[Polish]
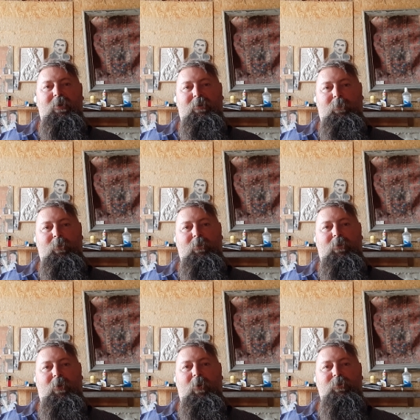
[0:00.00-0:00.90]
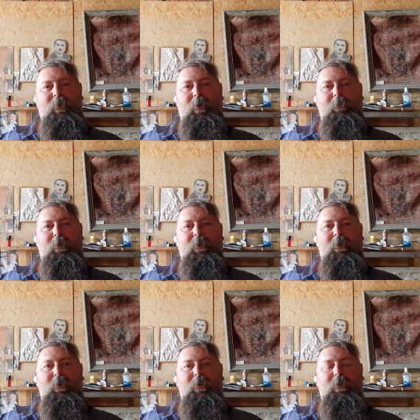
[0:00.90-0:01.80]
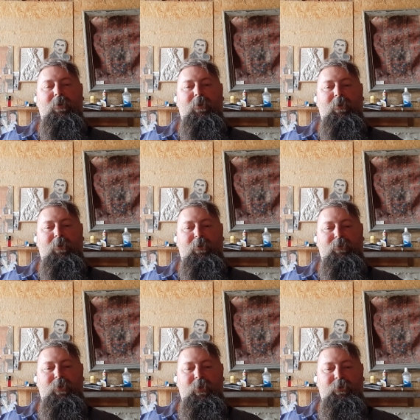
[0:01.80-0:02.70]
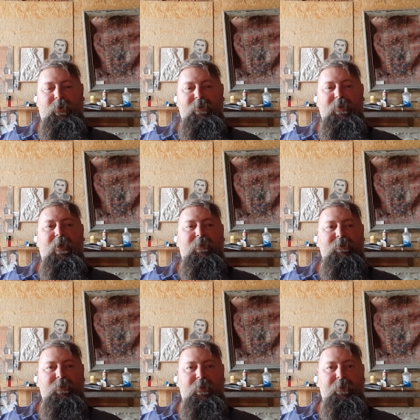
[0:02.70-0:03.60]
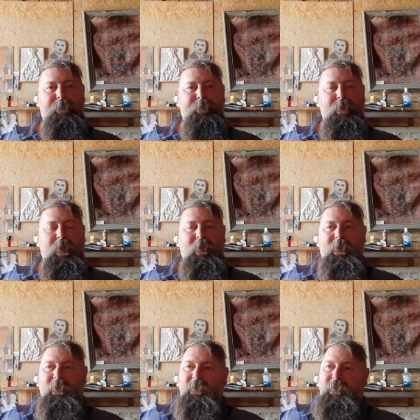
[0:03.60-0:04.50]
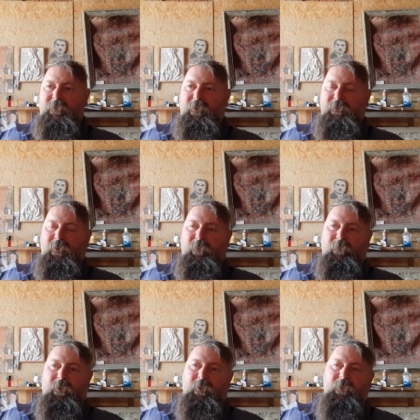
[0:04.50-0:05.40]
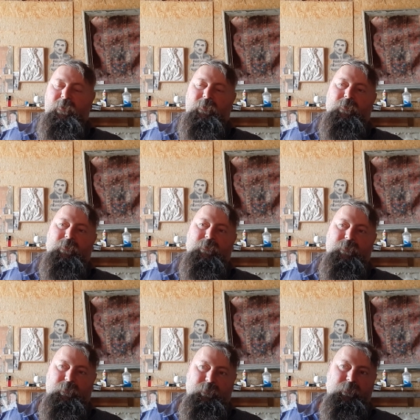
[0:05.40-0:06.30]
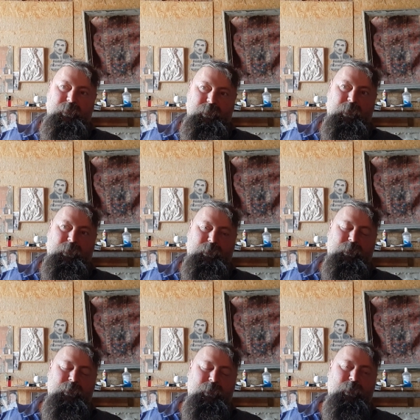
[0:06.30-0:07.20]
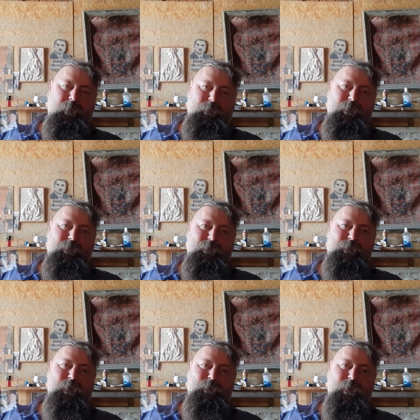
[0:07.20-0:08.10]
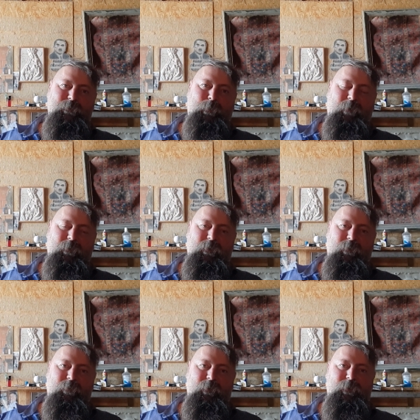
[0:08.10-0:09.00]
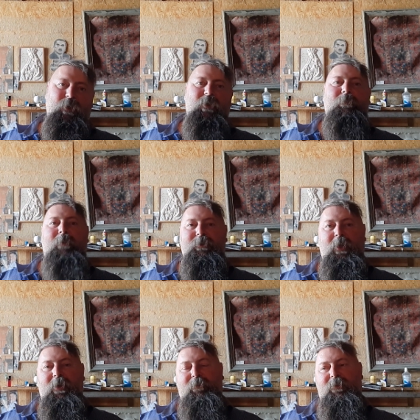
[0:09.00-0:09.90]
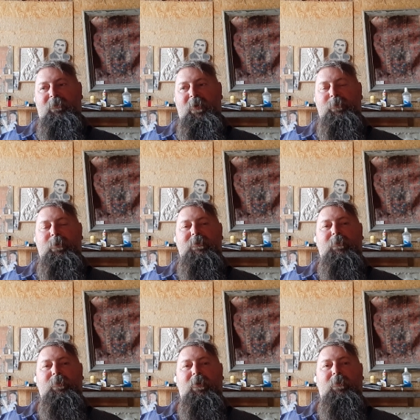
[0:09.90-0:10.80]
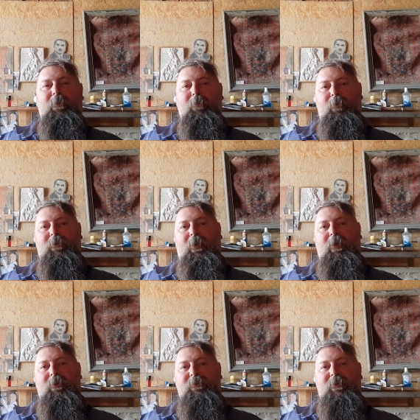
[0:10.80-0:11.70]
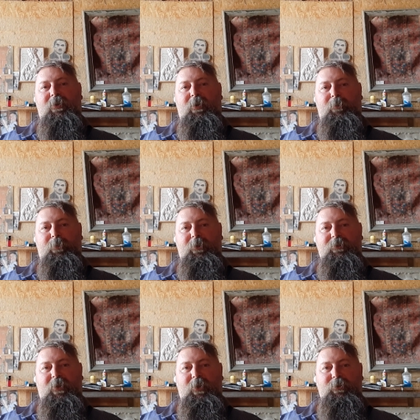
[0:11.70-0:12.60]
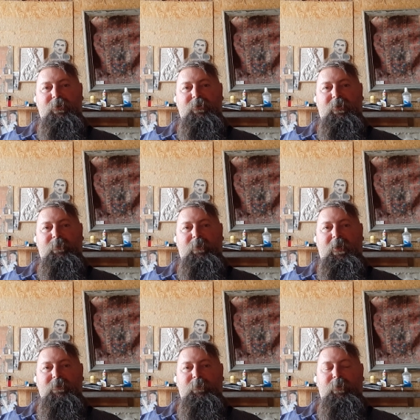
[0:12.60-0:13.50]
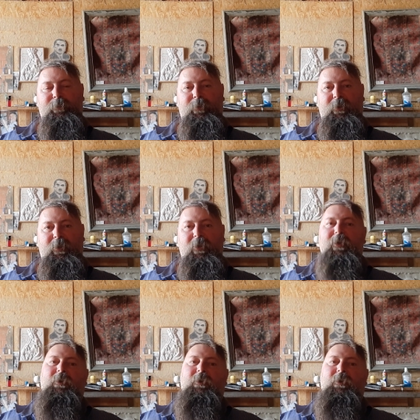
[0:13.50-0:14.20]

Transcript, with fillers: to mu grożą ciężkie sankcje sądowe. no to gdzie tu jest sprawiedliwość? Maciarewicz weźmie sobie, mógł takie listy robić, z Kaczyńskim razem robili